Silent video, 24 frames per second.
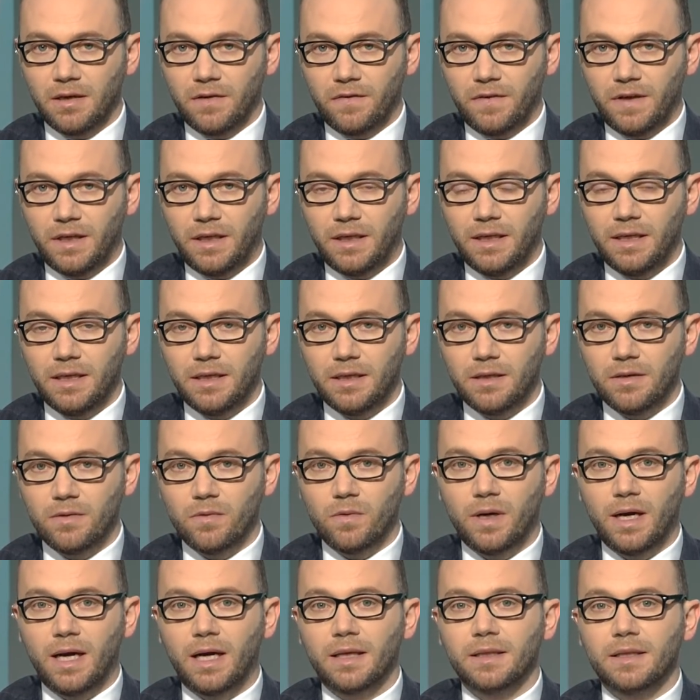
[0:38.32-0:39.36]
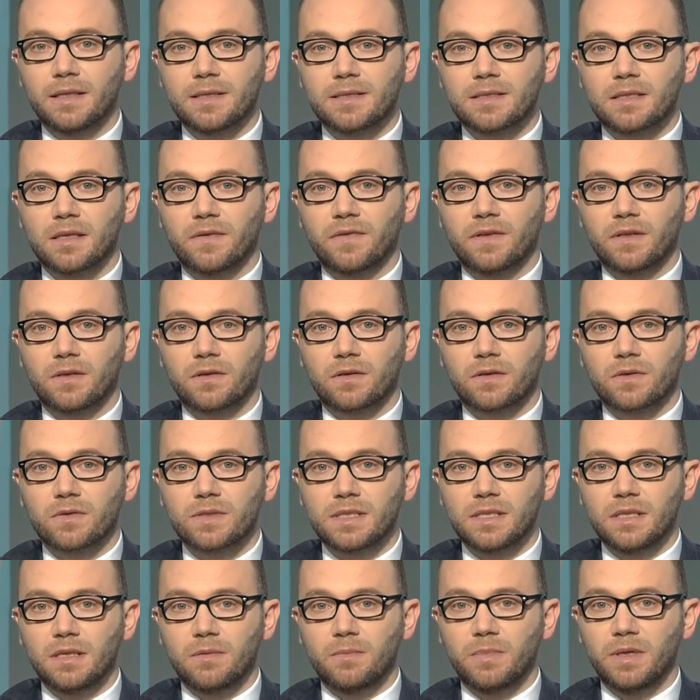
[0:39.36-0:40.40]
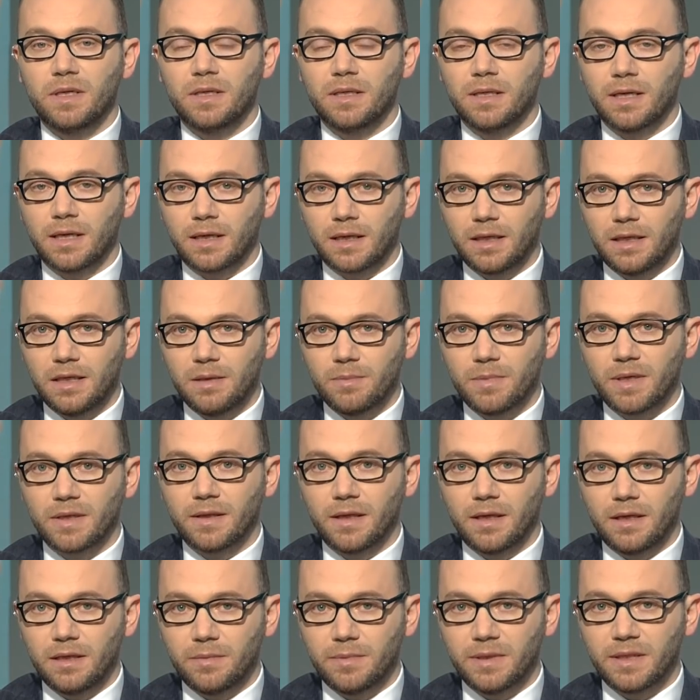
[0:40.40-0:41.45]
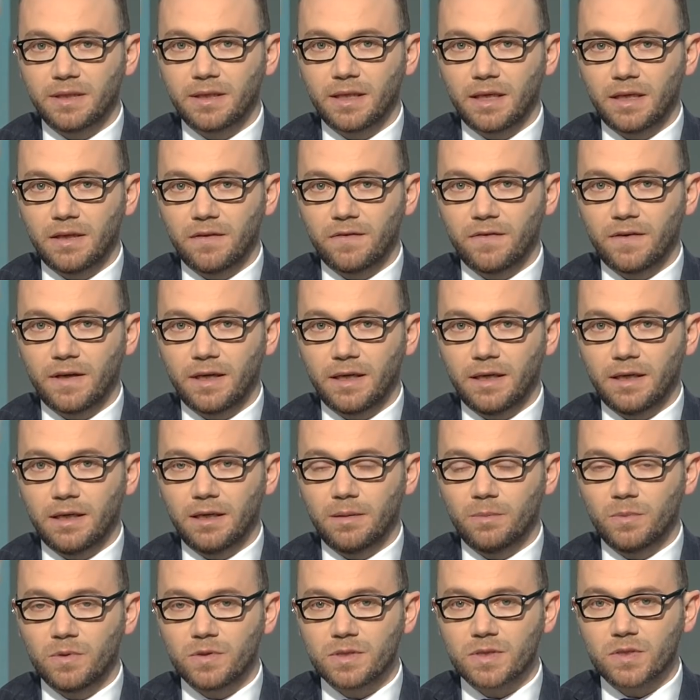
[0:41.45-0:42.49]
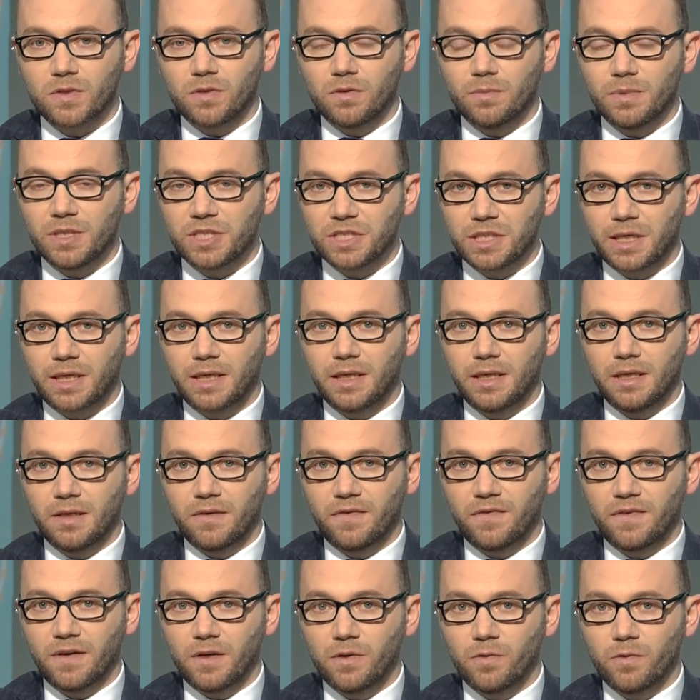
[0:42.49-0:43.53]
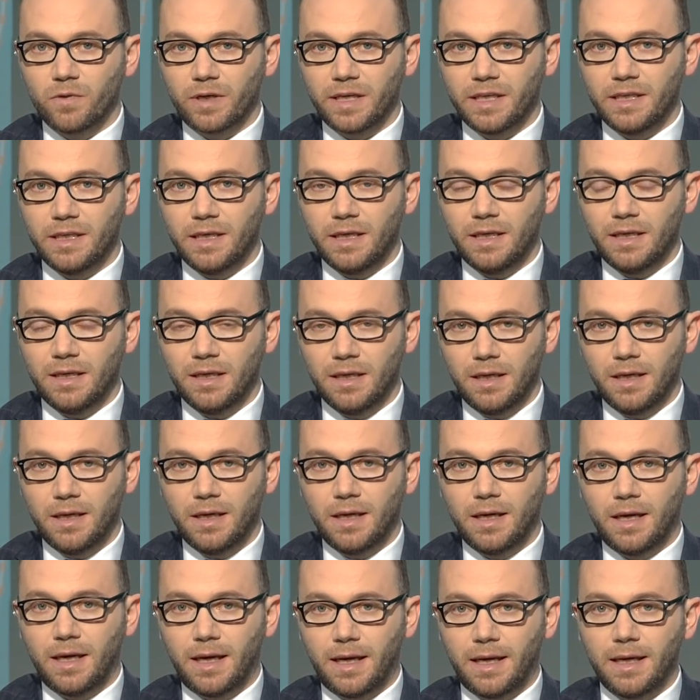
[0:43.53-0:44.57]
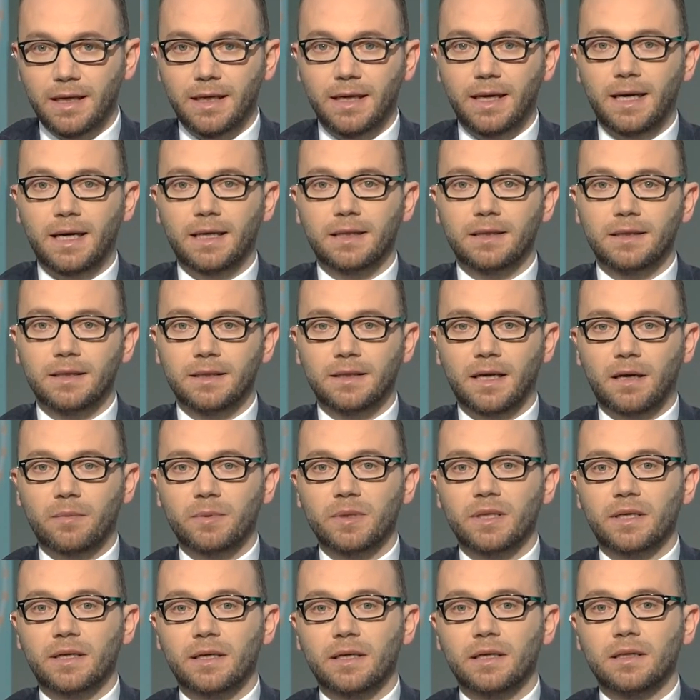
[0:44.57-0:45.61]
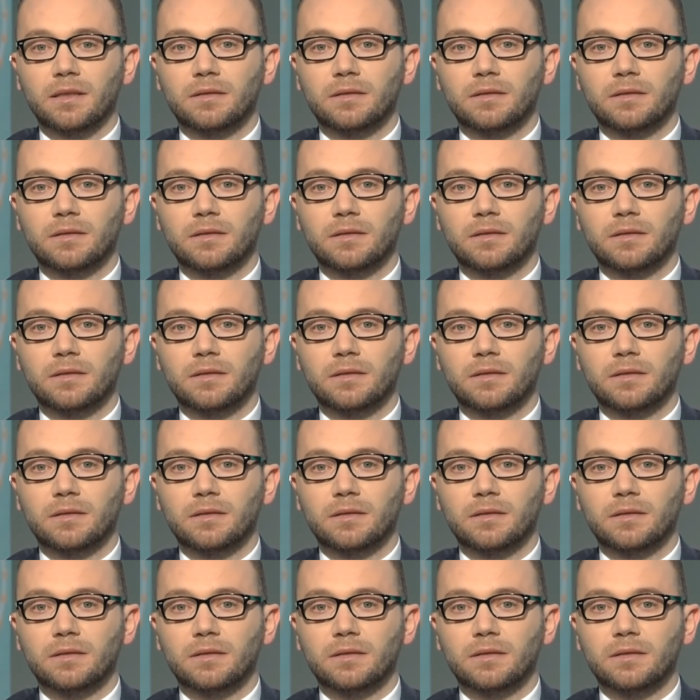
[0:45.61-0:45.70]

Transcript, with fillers: في حين وعد السفير الروسي بنقل مطالب الطائفة إلى موسكو بشكل فوري على حد تعبيره